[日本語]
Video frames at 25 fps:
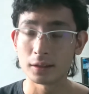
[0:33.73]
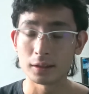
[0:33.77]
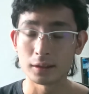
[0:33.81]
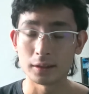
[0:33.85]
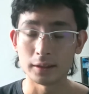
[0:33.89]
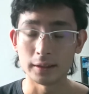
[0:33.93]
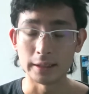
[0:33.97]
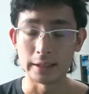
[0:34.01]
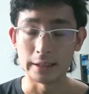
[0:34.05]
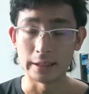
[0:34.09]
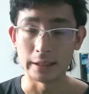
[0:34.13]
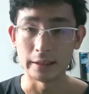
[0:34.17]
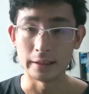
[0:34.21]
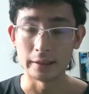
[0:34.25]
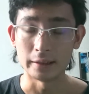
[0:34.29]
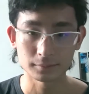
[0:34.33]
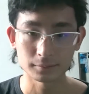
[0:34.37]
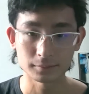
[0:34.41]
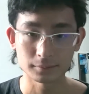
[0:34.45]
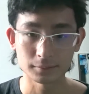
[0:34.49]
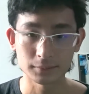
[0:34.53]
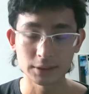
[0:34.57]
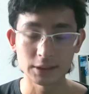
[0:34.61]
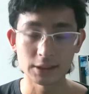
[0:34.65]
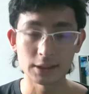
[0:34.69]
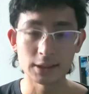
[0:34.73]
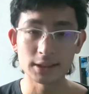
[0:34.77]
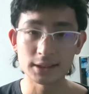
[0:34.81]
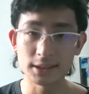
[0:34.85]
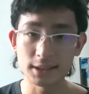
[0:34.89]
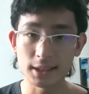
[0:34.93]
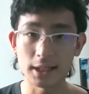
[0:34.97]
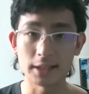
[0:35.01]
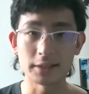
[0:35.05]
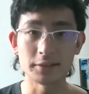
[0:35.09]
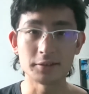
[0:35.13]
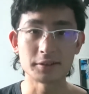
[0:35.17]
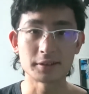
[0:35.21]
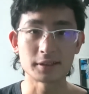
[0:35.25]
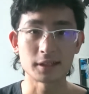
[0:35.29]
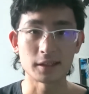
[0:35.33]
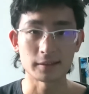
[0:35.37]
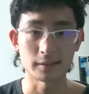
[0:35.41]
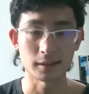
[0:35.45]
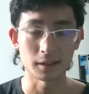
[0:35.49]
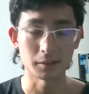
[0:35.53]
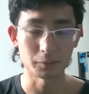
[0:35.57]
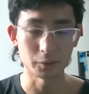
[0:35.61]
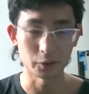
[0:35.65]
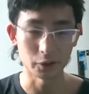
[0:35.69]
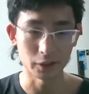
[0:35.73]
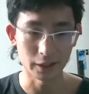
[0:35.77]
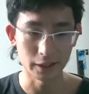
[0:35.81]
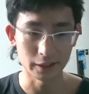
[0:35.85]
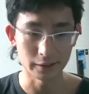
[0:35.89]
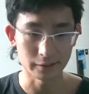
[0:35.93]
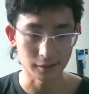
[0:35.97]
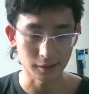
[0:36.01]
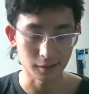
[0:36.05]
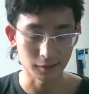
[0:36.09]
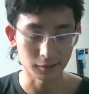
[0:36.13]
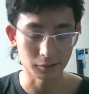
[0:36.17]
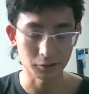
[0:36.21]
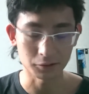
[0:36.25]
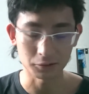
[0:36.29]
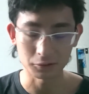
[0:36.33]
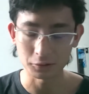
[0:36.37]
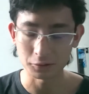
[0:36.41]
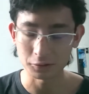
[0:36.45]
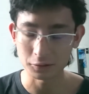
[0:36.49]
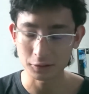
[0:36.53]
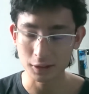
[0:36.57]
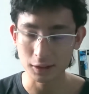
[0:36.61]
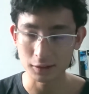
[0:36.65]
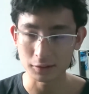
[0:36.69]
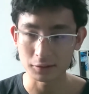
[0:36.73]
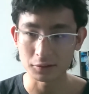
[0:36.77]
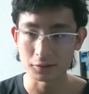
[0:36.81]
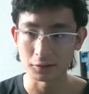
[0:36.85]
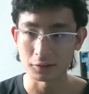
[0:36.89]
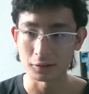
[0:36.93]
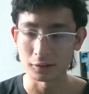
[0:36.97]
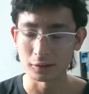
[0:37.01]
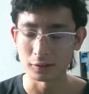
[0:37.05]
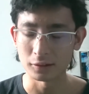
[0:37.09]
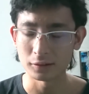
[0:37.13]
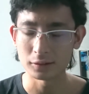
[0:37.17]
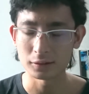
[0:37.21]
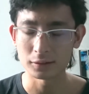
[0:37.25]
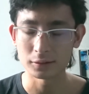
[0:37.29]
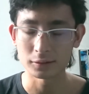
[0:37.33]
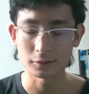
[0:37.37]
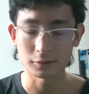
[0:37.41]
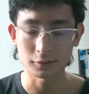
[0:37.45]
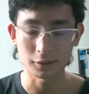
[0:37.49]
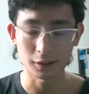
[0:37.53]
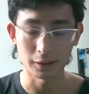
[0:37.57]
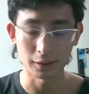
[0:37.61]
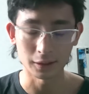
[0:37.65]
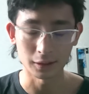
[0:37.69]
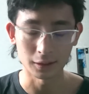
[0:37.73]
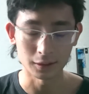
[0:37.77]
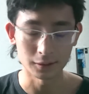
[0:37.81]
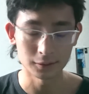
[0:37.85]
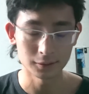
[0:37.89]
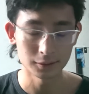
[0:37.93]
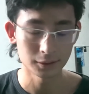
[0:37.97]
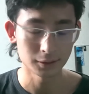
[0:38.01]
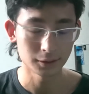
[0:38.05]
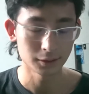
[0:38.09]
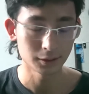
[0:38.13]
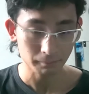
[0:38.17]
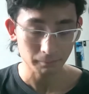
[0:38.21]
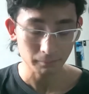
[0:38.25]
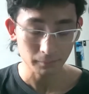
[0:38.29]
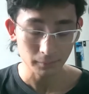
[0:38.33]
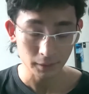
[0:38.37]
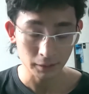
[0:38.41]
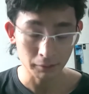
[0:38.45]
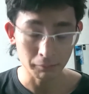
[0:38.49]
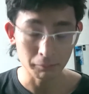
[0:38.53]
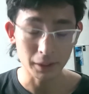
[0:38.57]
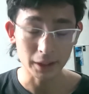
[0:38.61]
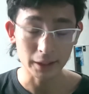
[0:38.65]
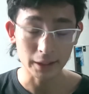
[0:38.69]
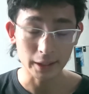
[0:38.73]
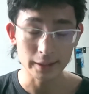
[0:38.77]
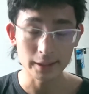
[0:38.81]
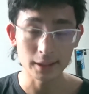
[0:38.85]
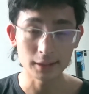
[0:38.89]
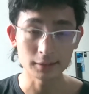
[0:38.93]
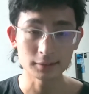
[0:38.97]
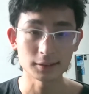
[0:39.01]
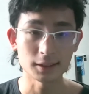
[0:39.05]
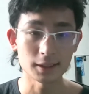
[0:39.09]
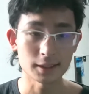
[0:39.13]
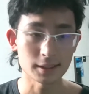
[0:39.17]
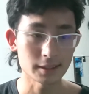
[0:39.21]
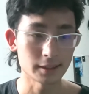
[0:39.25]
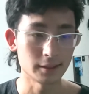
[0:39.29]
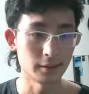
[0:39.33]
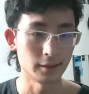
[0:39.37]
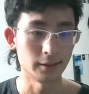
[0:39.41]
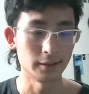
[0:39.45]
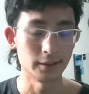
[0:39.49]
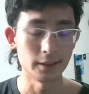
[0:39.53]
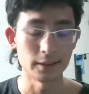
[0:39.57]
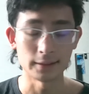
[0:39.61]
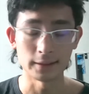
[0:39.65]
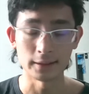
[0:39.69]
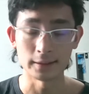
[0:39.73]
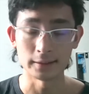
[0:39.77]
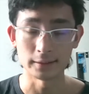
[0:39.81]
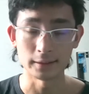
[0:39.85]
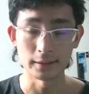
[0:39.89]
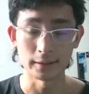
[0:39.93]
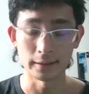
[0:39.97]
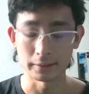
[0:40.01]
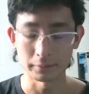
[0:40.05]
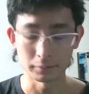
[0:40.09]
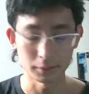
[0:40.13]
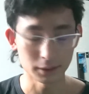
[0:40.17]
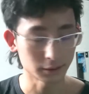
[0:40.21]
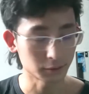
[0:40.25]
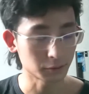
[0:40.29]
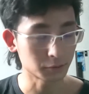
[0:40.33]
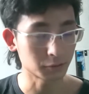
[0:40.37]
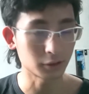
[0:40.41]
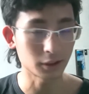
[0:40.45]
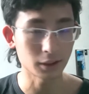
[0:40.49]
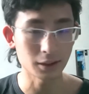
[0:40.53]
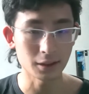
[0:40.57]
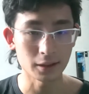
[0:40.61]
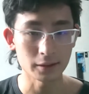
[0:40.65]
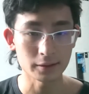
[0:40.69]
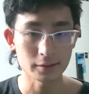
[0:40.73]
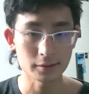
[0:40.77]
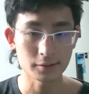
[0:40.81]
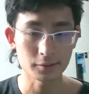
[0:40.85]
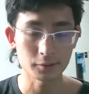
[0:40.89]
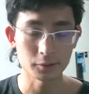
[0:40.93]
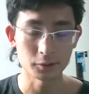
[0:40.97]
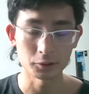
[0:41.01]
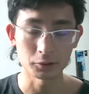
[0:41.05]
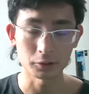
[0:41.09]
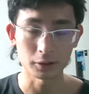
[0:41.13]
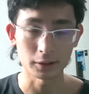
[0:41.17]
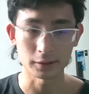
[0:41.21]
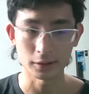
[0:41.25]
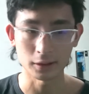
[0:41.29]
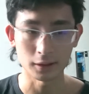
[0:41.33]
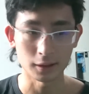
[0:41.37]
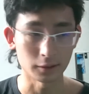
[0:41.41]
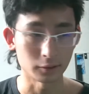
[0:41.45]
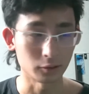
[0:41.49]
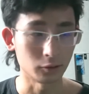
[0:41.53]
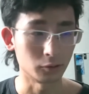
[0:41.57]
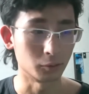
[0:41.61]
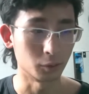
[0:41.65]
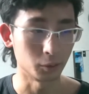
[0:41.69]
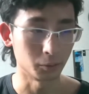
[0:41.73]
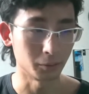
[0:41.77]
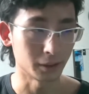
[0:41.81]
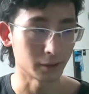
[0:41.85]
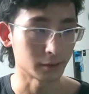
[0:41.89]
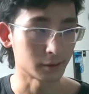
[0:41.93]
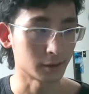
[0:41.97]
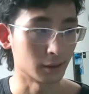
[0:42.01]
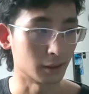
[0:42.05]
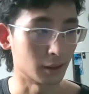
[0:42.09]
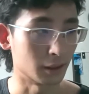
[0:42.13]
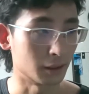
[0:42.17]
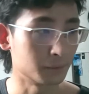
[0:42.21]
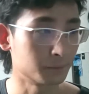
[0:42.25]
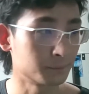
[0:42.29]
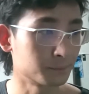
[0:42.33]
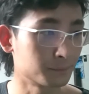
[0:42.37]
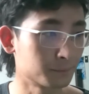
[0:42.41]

えー、伊勢谷友介さんもね、ちゃんとノーカットとか、まあ代役なしで出ていて、まあそこはすごい良かったなと思いました。